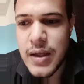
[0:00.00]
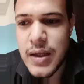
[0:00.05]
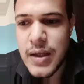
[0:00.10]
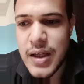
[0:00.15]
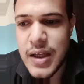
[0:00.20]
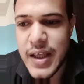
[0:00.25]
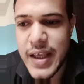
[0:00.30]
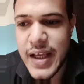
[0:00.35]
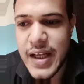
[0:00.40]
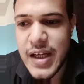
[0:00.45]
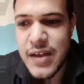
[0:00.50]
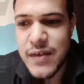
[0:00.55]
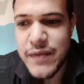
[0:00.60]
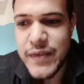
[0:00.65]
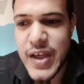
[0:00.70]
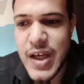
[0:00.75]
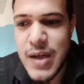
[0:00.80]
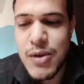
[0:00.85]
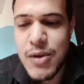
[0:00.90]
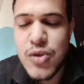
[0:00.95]
يعني
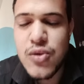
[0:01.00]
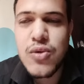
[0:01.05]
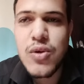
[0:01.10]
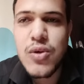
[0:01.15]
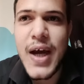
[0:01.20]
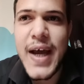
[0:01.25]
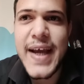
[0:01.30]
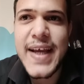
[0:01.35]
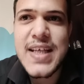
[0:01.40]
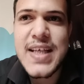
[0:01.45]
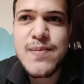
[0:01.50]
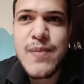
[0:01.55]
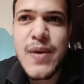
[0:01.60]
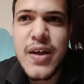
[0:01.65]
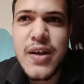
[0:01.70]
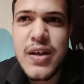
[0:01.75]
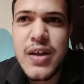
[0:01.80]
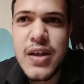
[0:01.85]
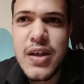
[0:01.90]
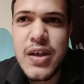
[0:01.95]
فيها برضو حاجة
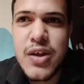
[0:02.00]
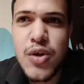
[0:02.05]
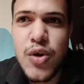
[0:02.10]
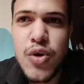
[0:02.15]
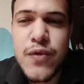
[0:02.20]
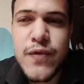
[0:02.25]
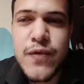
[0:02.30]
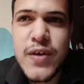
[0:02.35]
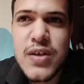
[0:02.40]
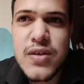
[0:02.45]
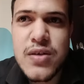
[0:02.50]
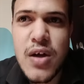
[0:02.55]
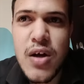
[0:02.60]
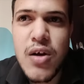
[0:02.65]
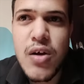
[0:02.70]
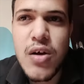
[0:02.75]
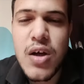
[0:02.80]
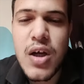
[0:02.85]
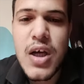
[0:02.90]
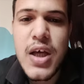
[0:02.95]
اسمها الأورفان
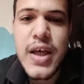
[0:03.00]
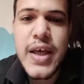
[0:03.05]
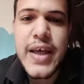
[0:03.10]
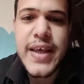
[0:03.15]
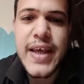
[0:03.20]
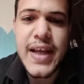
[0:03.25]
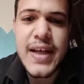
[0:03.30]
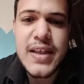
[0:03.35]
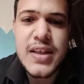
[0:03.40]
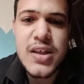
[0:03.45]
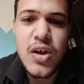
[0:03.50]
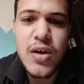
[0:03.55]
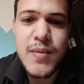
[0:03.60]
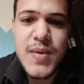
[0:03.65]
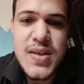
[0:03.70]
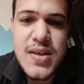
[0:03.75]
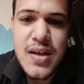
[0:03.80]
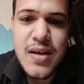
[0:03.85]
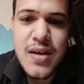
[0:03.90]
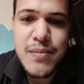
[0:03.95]
دراج يعني ده
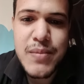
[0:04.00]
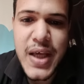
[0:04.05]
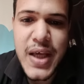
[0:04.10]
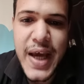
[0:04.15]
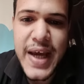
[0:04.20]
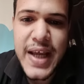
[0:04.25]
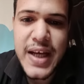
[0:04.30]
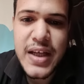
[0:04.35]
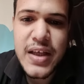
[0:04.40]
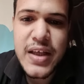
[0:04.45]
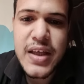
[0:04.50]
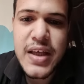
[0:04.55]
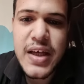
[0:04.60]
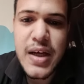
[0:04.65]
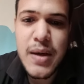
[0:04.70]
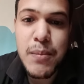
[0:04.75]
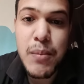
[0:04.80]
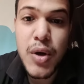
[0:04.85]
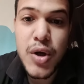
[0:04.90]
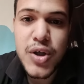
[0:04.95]
مثلا
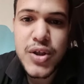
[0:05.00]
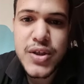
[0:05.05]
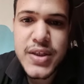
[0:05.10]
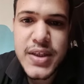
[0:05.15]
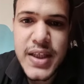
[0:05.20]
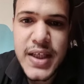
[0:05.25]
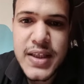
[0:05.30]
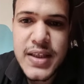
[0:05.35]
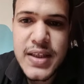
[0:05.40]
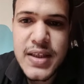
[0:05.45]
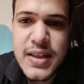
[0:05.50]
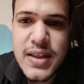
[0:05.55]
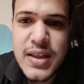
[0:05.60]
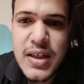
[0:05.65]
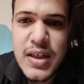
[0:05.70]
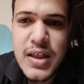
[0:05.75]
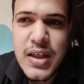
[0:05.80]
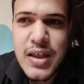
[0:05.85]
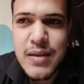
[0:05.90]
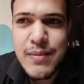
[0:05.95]
بيعالج مرض نادر
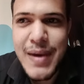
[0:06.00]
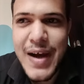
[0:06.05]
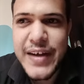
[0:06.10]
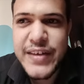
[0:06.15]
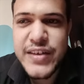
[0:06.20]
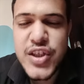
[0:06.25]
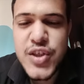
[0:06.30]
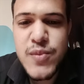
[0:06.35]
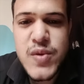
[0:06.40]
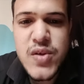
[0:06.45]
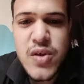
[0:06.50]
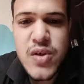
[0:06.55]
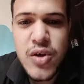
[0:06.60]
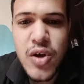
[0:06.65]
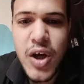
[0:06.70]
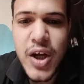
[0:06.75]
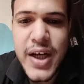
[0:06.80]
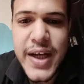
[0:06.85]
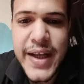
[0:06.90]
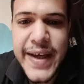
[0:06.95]
محدش
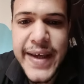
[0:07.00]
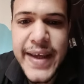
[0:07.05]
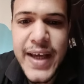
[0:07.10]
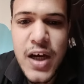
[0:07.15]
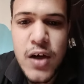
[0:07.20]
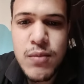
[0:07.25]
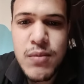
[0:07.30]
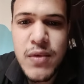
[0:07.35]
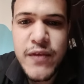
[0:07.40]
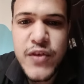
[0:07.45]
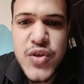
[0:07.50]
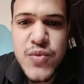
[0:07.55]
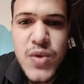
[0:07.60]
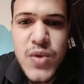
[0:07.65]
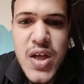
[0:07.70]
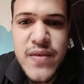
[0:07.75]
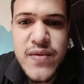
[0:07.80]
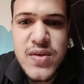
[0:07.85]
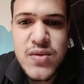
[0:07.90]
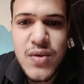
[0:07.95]
بيصنعه اللي هي او مفيش
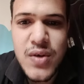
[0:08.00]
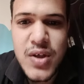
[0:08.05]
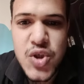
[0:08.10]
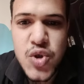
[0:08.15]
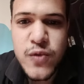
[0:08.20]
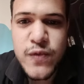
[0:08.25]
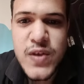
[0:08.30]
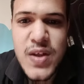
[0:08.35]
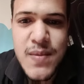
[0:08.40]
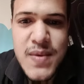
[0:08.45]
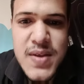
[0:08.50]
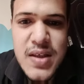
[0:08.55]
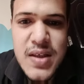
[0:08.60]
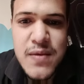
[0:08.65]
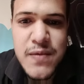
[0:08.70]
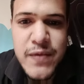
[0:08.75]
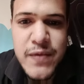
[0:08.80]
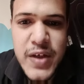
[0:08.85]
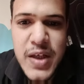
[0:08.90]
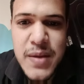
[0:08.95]
منافس وهنشوف ده
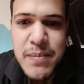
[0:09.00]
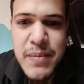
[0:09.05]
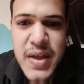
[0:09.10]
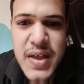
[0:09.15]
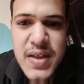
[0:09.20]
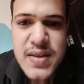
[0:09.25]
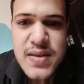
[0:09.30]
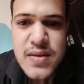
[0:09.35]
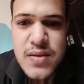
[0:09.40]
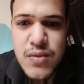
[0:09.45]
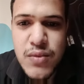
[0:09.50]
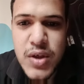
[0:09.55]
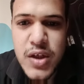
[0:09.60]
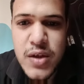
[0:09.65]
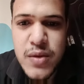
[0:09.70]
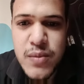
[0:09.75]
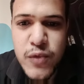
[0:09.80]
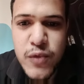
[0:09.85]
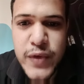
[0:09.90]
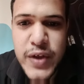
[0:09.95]
مثلا في الام اس
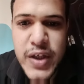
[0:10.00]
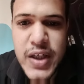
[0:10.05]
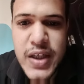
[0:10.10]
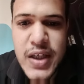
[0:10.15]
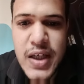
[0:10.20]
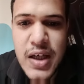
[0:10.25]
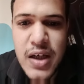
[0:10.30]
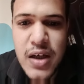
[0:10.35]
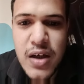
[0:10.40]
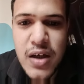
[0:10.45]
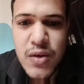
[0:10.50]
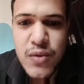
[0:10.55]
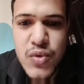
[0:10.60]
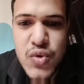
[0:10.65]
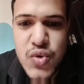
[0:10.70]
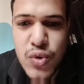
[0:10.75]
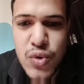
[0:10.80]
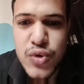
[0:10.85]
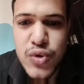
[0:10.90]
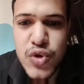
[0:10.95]
والهيموفيليا
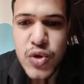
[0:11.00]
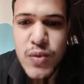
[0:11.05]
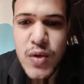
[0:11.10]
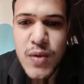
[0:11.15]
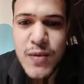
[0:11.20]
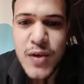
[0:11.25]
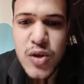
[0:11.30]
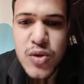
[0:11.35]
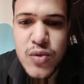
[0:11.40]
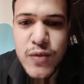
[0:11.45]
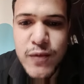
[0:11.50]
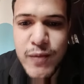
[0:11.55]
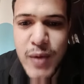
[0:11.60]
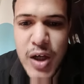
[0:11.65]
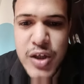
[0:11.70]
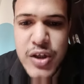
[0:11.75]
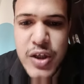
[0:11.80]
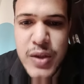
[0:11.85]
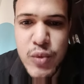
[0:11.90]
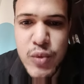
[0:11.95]
والسولوت تيومر برضه في
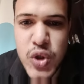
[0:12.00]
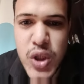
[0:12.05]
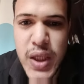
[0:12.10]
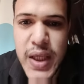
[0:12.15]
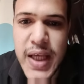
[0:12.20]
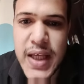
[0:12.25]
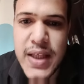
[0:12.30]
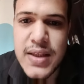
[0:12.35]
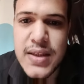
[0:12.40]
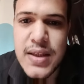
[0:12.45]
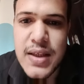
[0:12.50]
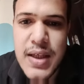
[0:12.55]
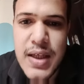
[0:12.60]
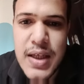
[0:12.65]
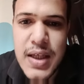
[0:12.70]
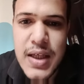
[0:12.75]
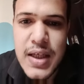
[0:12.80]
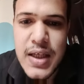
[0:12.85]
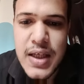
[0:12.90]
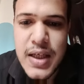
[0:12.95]
بعض المنتجات
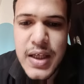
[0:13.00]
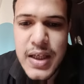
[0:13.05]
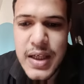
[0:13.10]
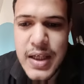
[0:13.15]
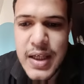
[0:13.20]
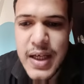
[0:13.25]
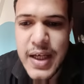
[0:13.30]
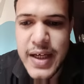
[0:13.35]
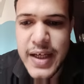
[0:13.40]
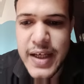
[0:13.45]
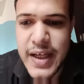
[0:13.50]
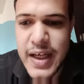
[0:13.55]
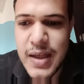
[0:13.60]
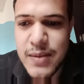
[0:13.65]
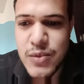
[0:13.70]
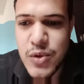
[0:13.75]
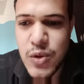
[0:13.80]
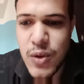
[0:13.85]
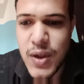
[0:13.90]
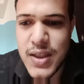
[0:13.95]
اللي
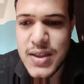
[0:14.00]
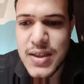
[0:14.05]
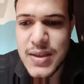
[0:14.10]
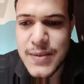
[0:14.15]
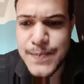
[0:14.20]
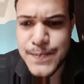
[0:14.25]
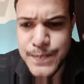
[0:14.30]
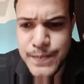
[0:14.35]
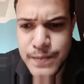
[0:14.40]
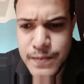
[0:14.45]
هنتكلم دلوقتي